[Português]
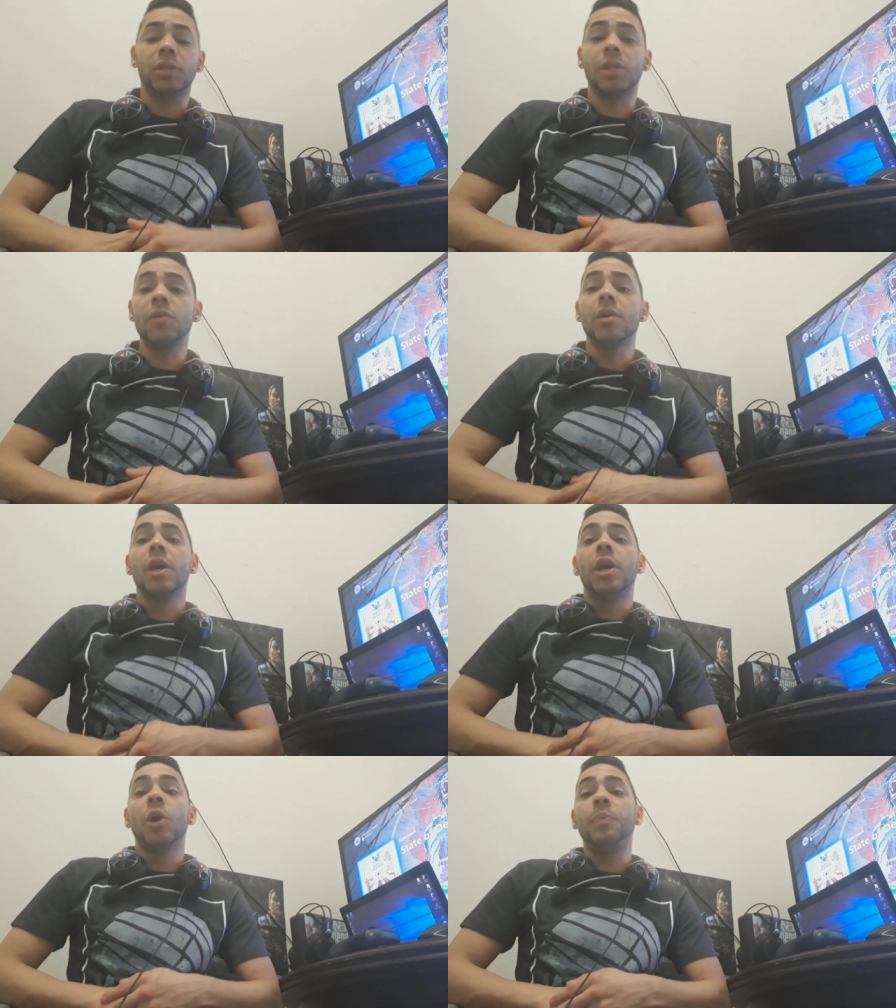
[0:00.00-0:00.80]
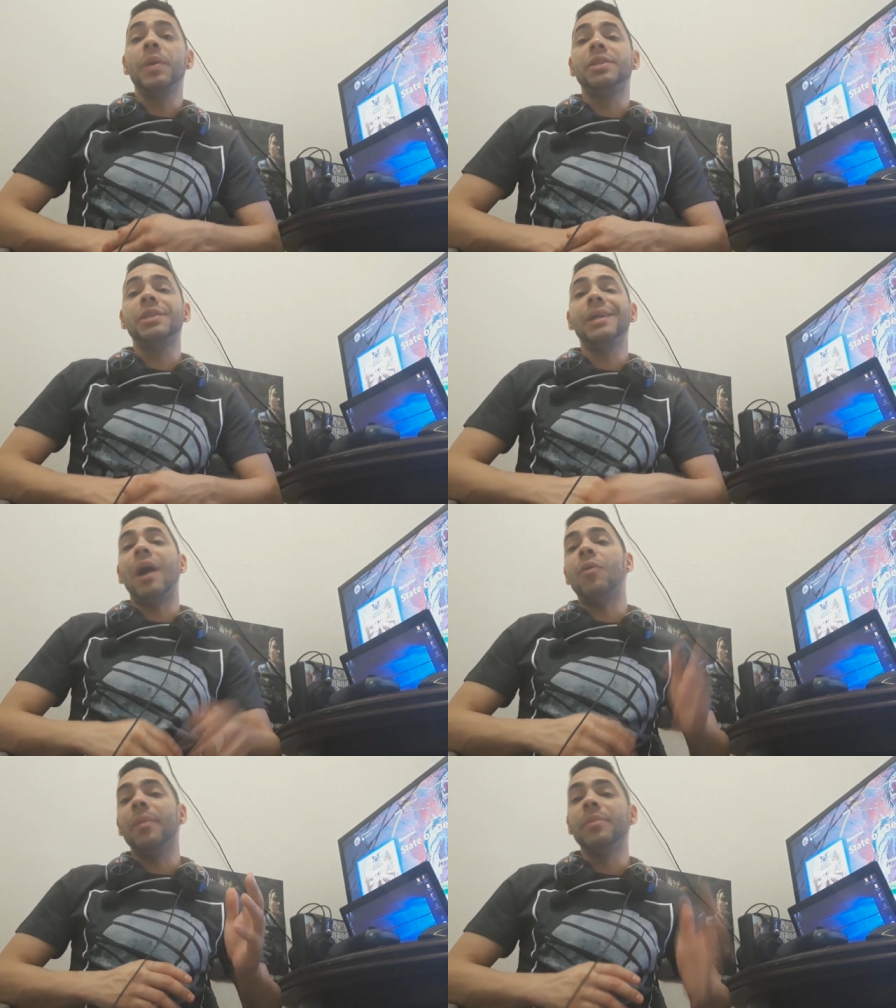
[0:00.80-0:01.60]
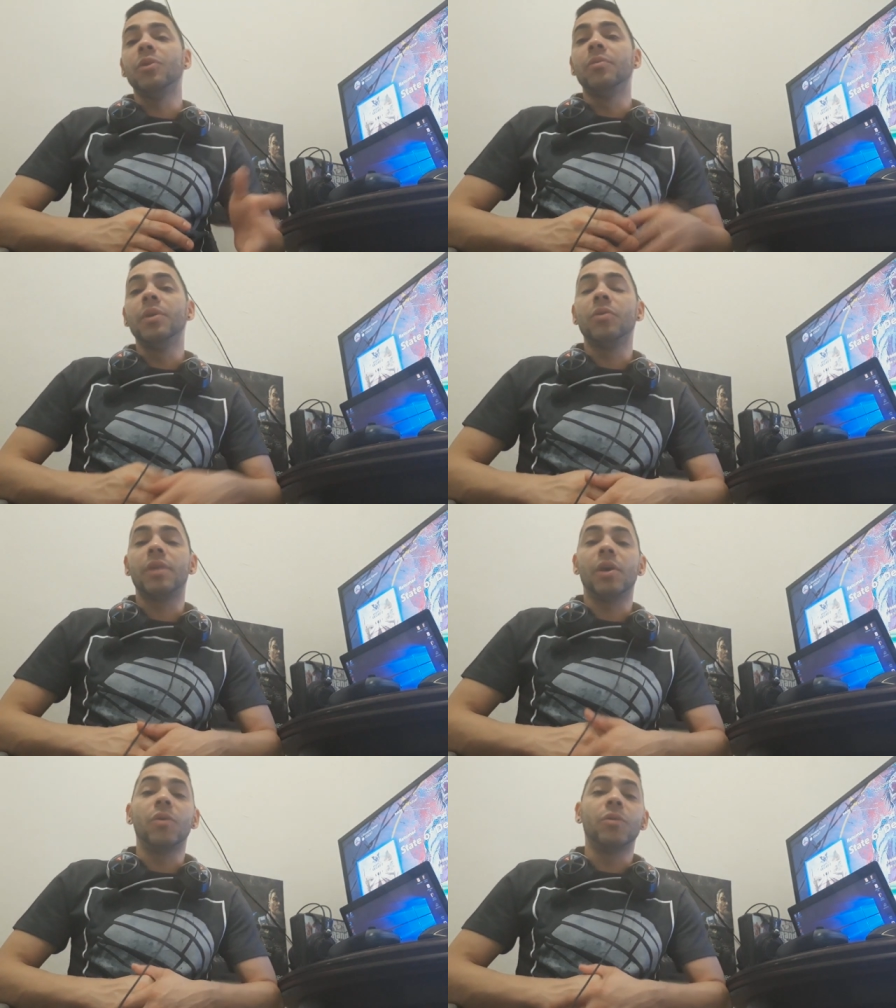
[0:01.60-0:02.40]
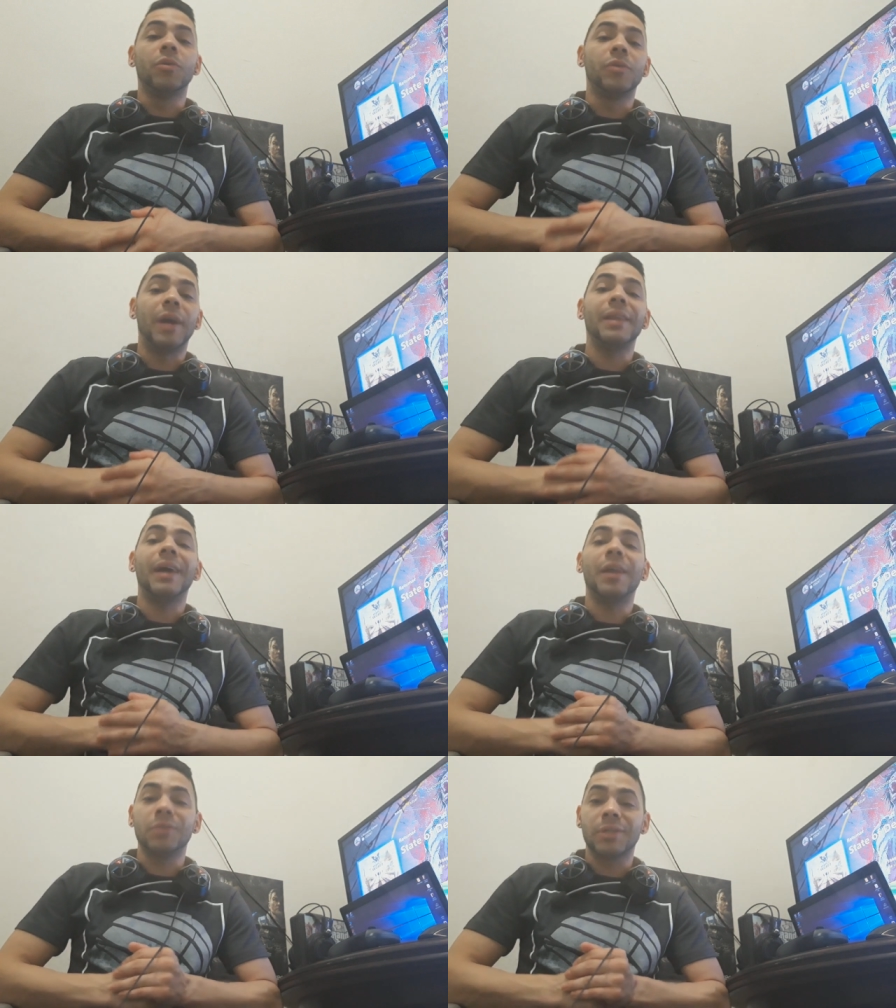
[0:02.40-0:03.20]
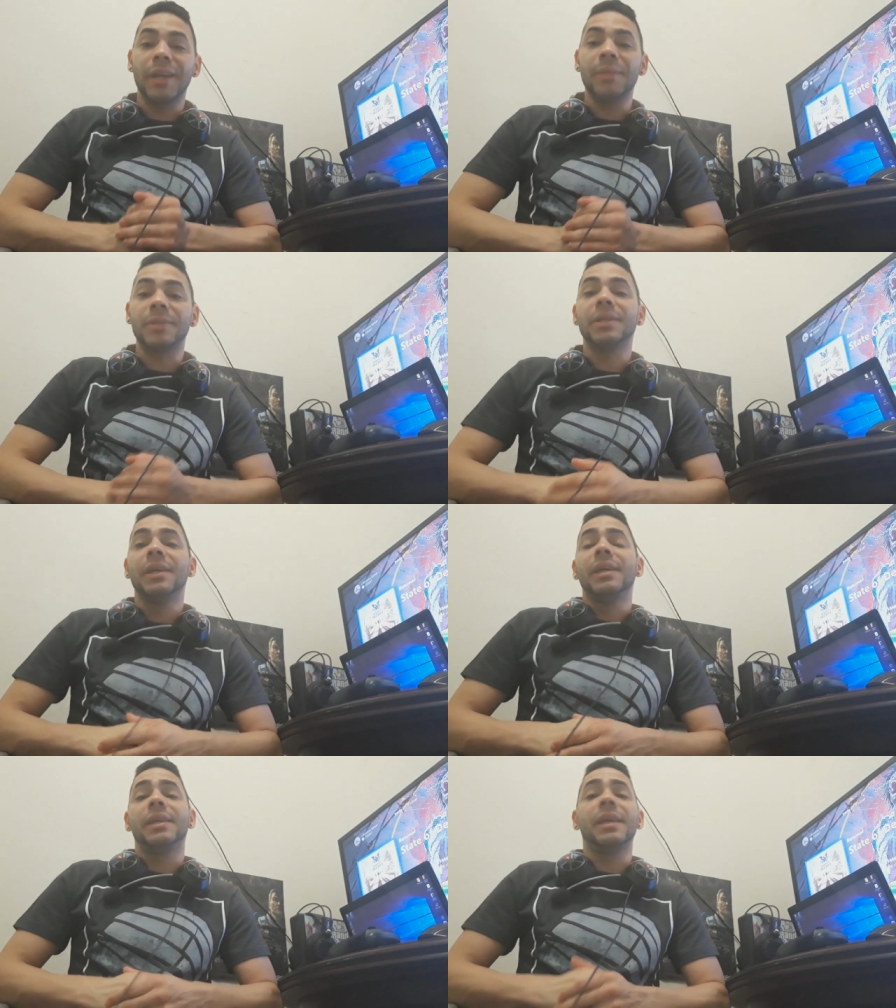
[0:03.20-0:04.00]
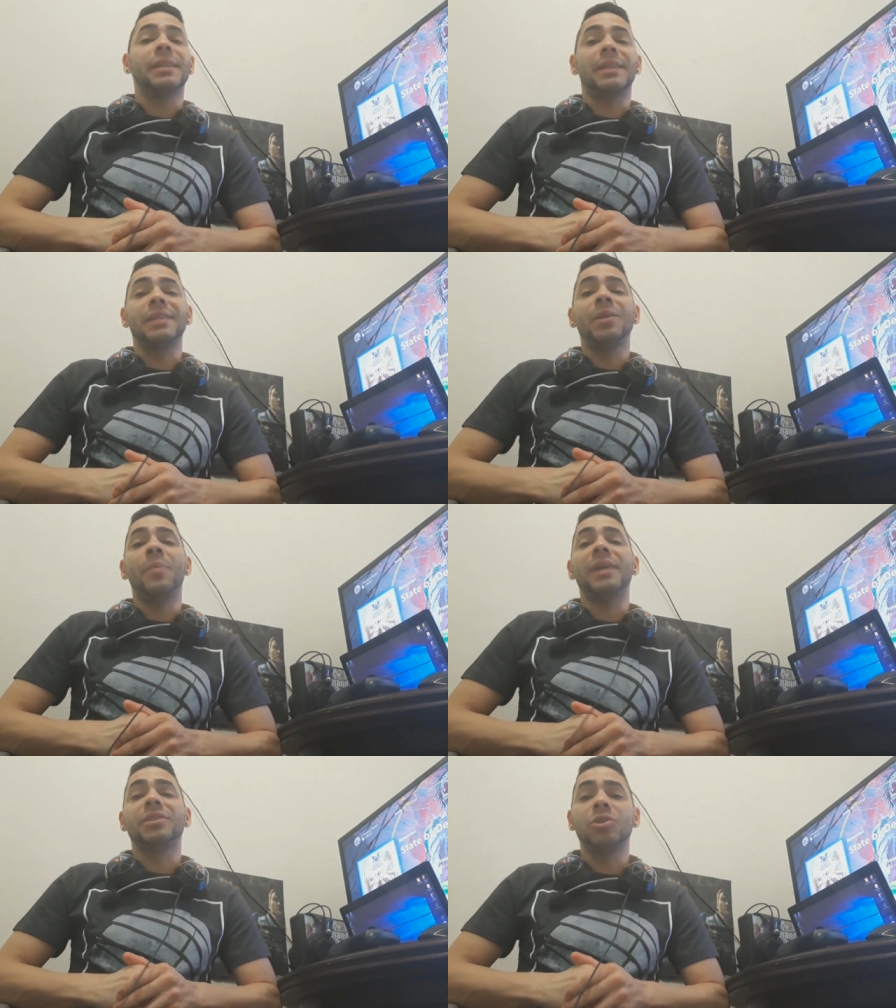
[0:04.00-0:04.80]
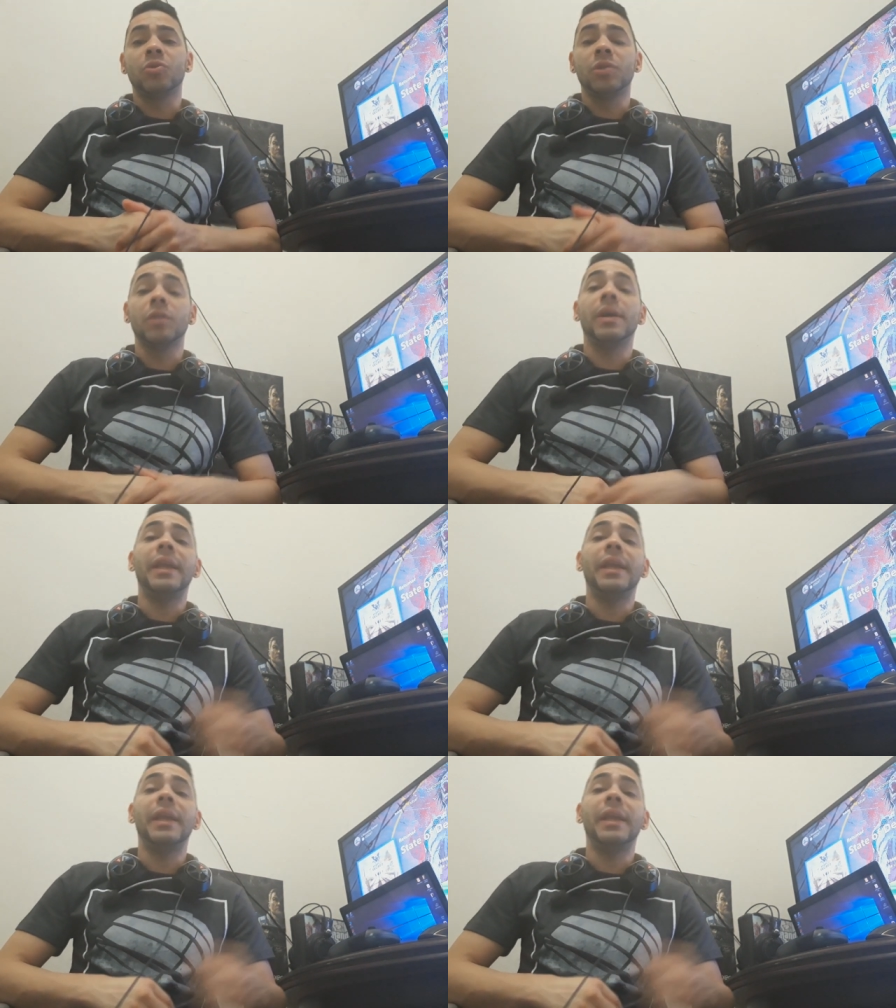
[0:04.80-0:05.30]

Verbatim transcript: Então, eu pedi a um amigo meu, que é o Aliados Games, que ele tá trazendo bastante conteúdo.